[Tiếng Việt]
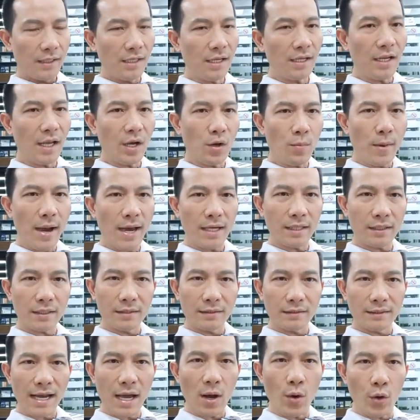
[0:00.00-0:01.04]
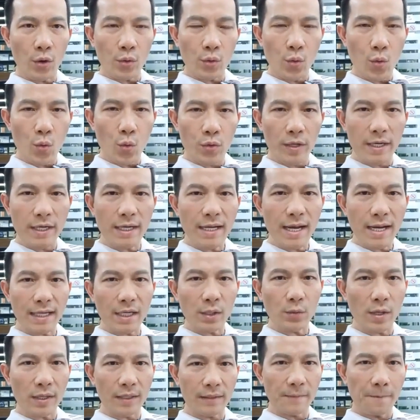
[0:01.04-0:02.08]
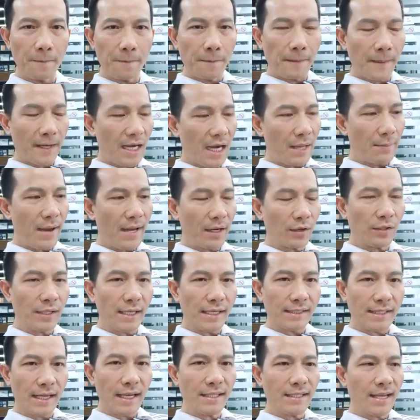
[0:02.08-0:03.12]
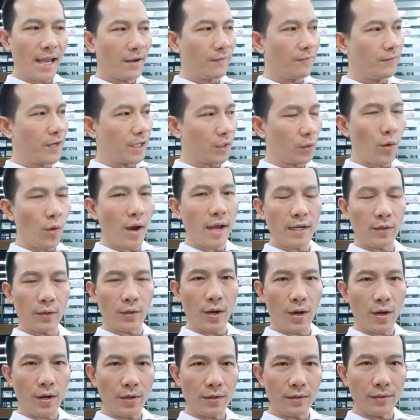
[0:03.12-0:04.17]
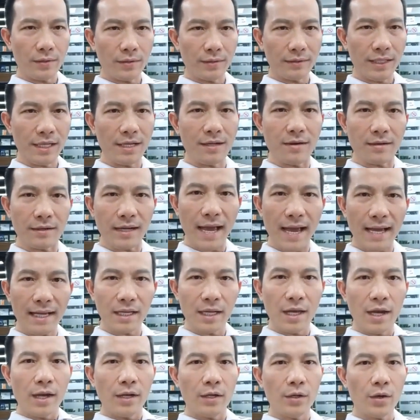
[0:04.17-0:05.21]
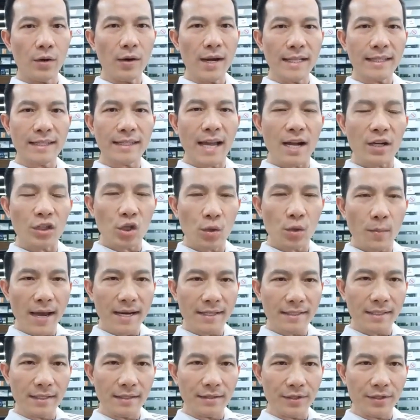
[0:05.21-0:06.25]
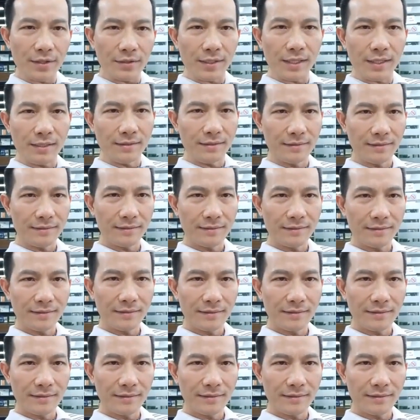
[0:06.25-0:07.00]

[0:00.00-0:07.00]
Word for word: Nhưng nếu bạn đã hội đủ kỹ năng kỹ thuật để bạn có thể dễ dàng vượt qua điều đó, thì ngược lại nó lại tăng cho bạn sự tự tin.